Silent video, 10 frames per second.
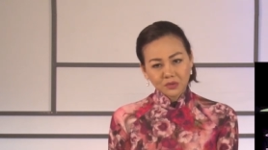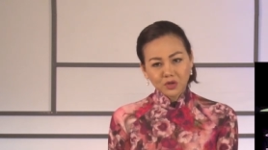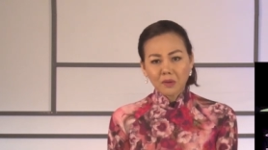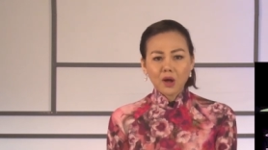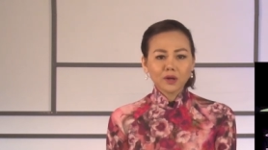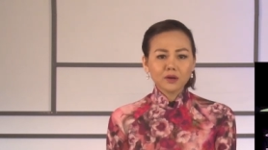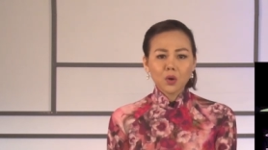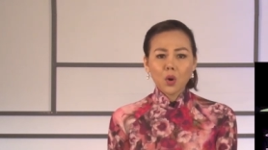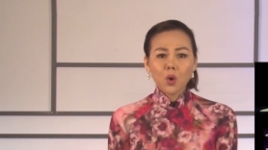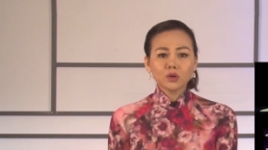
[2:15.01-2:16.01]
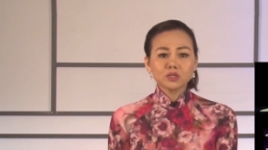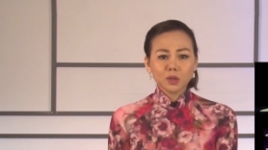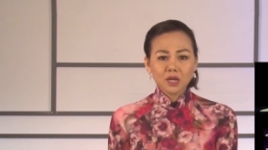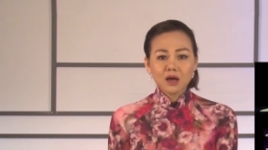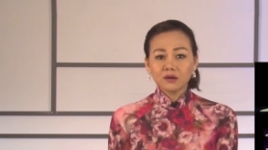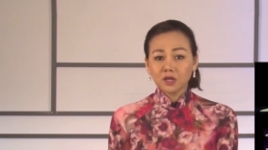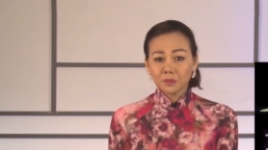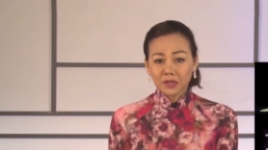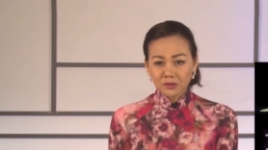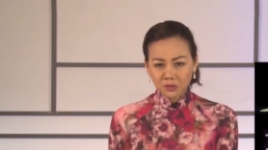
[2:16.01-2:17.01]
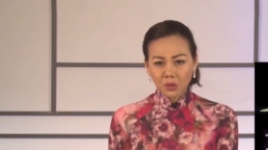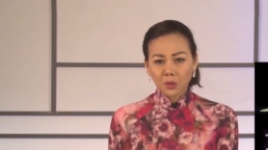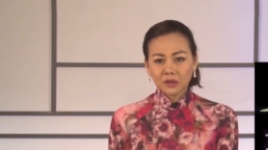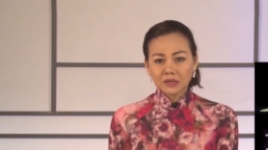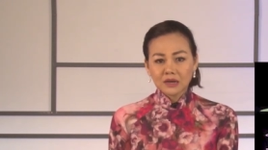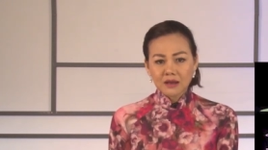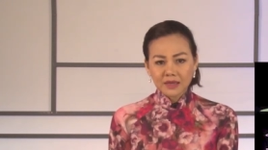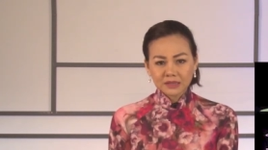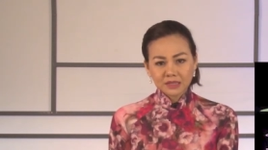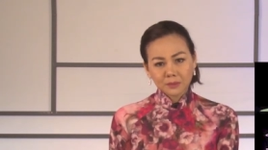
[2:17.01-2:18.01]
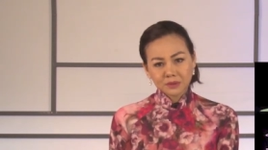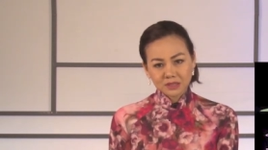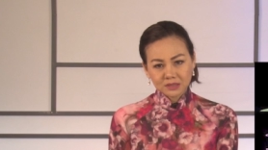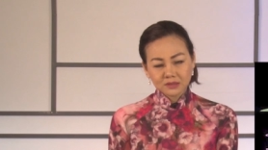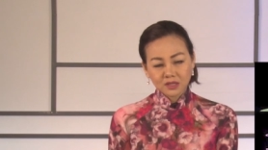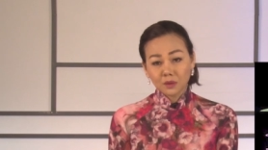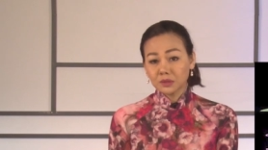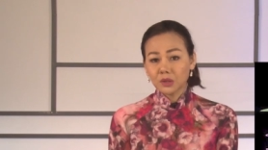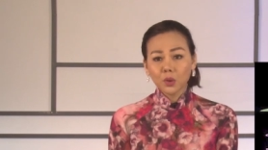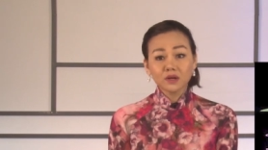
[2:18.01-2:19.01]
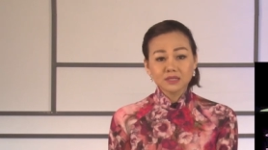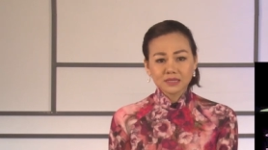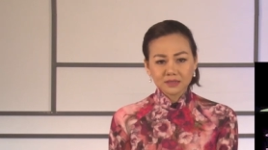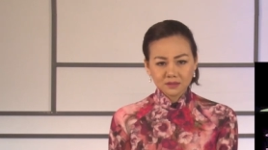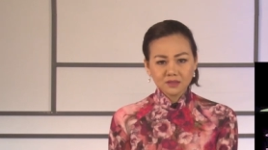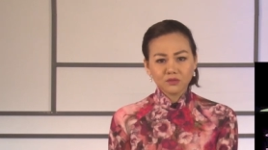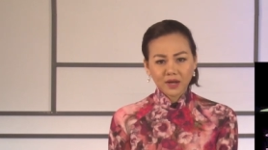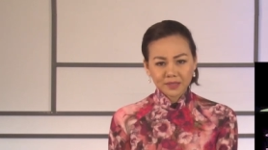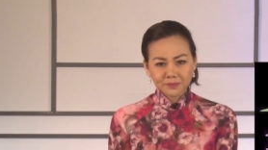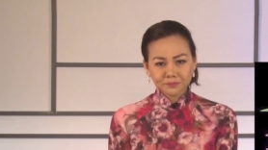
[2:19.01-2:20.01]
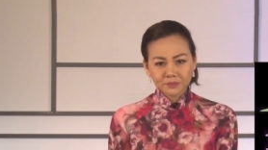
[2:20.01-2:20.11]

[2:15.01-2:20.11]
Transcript: Tôi bảo các cô chuyển lời góp ý của tôi lên cấp trên, không được quên lịch sử như vậy.